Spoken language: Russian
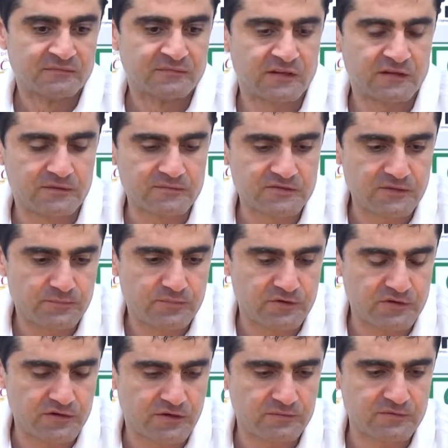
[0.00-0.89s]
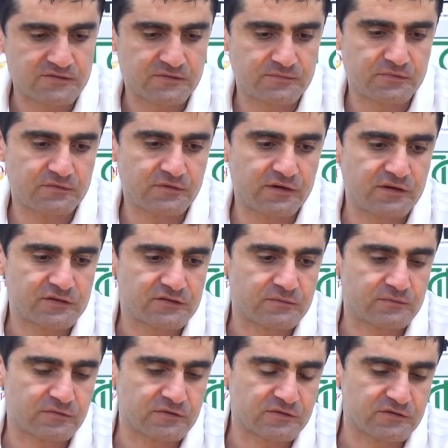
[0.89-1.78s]
таким соперникам не забиваешь,
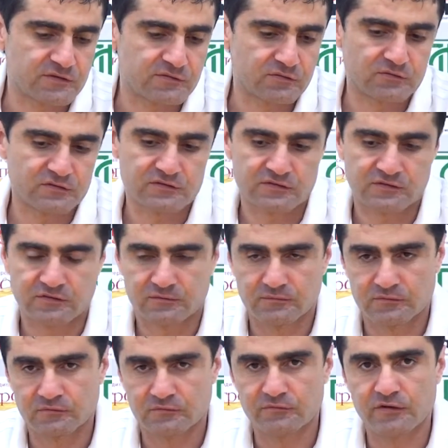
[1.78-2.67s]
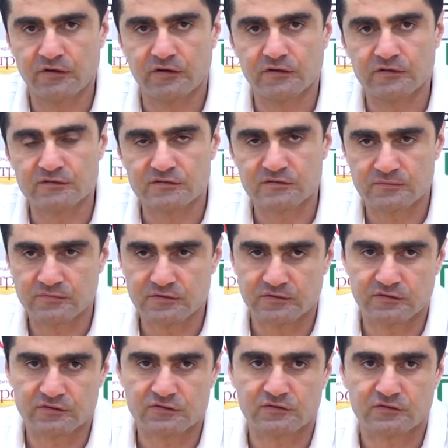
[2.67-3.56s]
тем они становятся как бы увереннее в
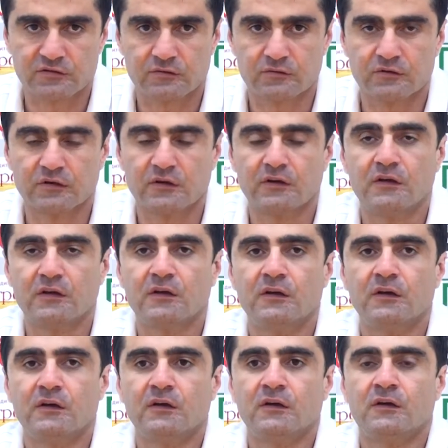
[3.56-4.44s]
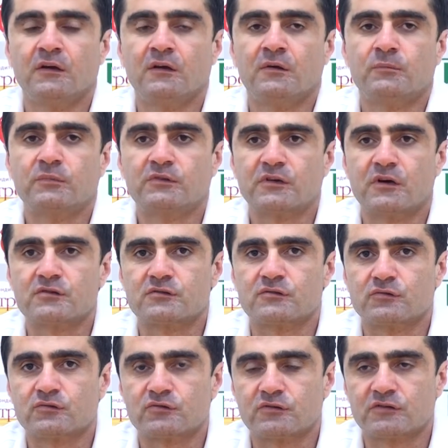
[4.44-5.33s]
себе, начинают,
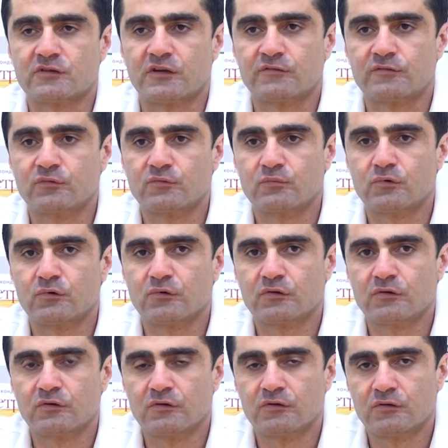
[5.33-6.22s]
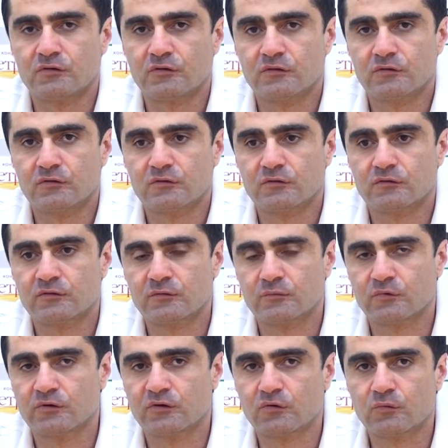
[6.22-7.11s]
пытаются тоже играть в футбол.
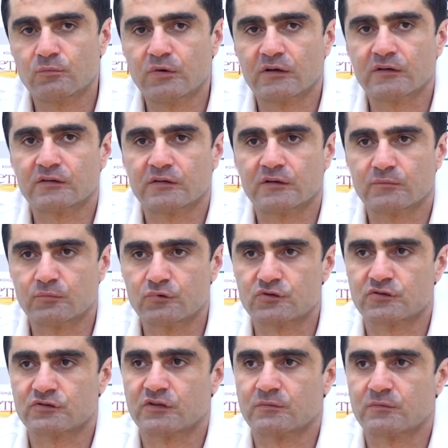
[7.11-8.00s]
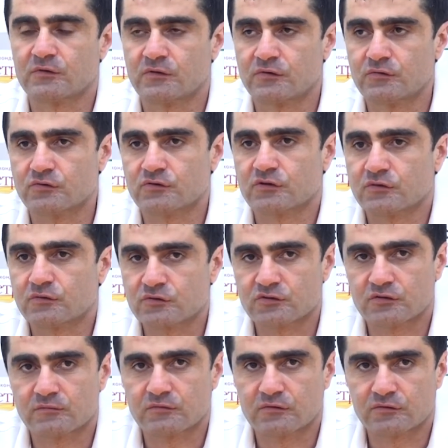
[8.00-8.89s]
Тем более Кубань это обученная молодежь,
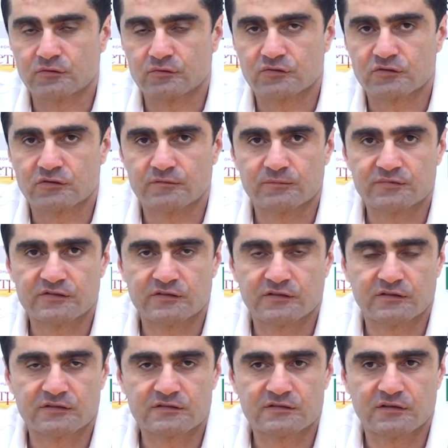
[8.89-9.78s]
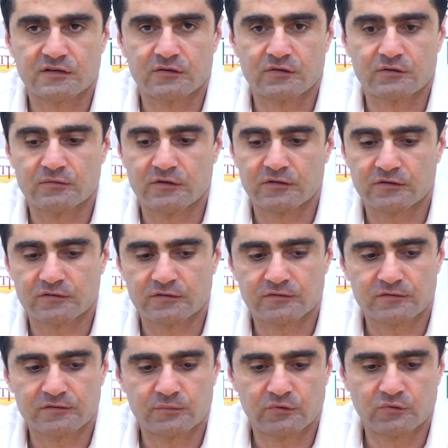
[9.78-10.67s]
хорошая молодежь, я псих их знаю, ребят этих,
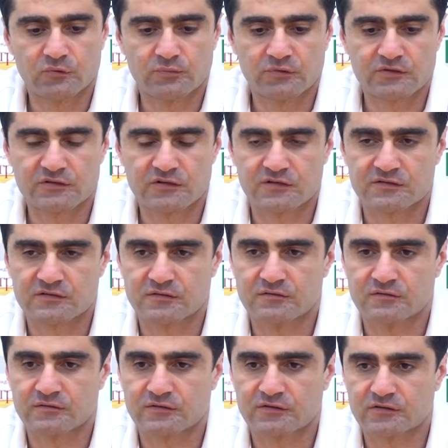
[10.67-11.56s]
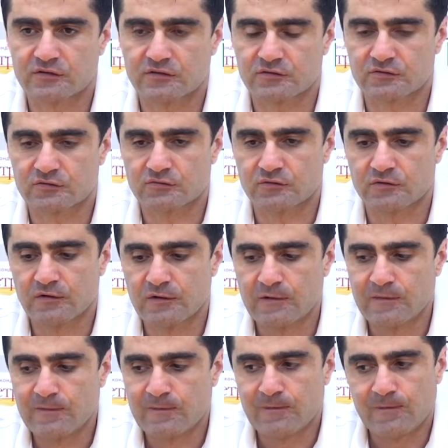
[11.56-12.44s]
и предупреждал с самого начала, что
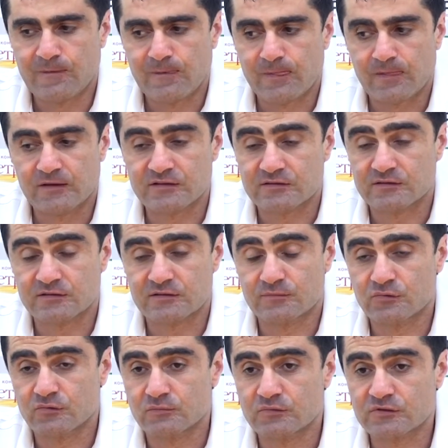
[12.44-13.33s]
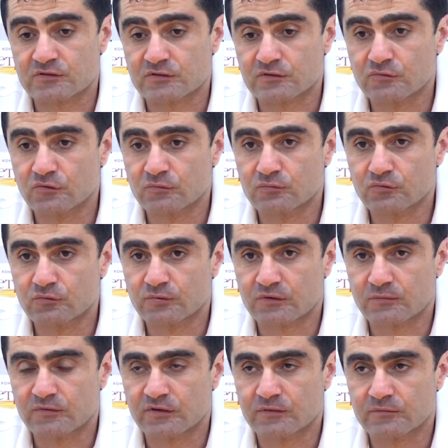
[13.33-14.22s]
если не забьет быстрый гол, будет
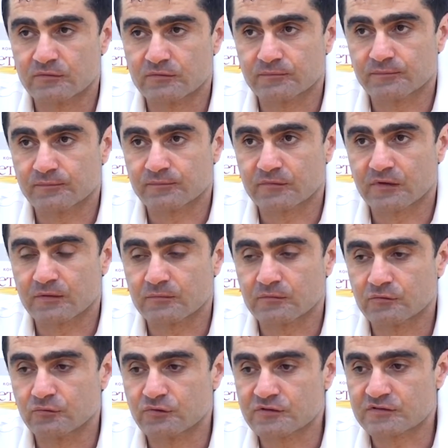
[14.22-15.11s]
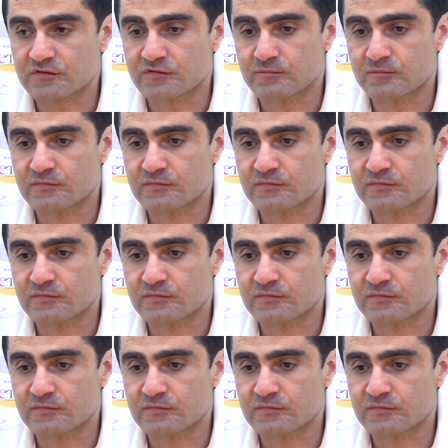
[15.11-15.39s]
проблема. Там и Нурисов